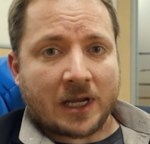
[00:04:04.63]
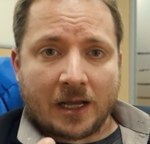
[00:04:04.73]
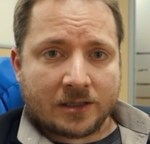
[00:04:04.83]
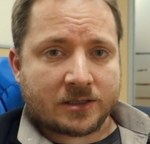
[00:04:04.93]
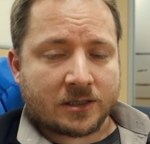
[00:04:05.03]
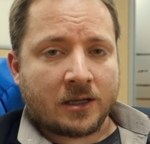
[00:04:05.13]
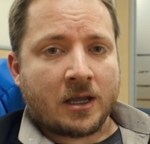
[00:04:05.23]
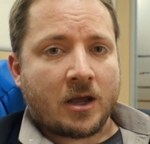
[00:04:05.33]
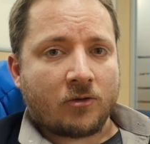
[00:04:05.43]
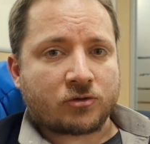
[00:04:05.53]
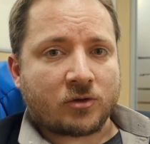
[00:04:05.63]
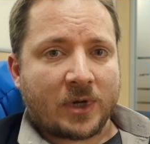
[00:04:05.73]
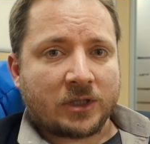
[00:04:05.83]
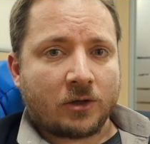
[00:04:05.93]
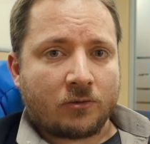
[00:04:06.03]
anzi è uno
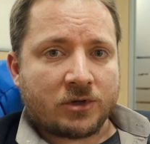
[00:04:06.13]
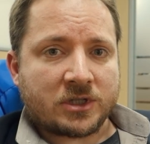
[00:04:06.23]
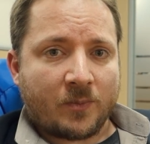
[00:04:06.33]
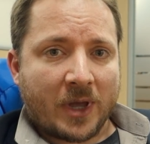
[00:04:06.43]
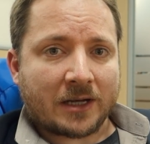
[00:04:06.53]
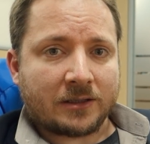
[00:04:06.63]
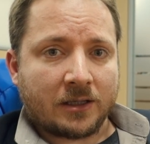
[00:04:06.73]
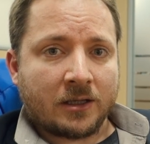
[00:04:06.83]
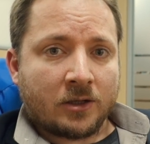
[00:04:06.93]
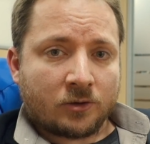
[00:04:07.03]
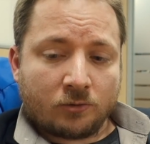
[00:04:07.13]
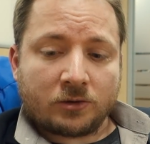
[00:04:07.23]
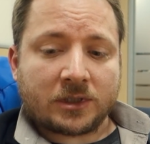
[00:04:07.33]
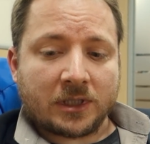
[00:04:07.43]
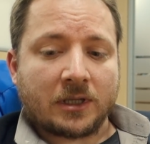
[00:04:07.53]
strumento in cui si perde
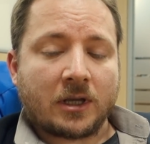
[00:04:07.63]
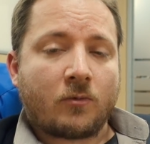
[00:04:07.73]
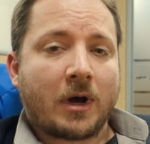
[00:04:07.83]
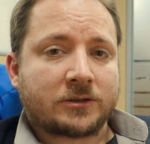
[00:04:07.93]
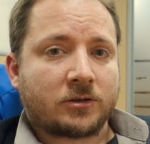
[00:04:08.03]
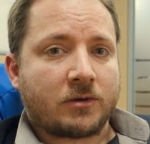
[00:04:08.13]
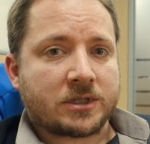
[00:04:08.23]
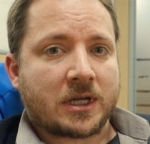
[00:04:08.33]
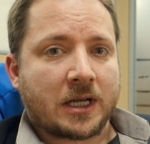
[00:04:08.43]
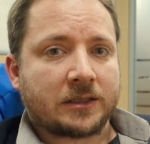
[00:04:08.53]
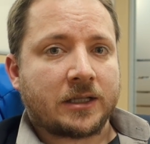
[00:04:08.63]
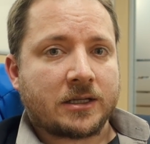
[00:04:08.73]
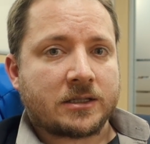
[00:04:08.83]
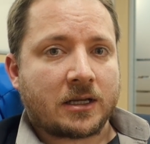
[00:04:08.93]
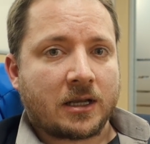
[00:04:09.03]
tutte e quattro queste
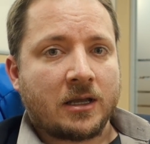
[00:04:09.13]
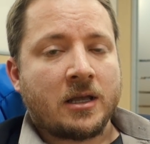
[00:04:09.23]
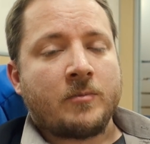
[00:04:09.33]
caratteristiche,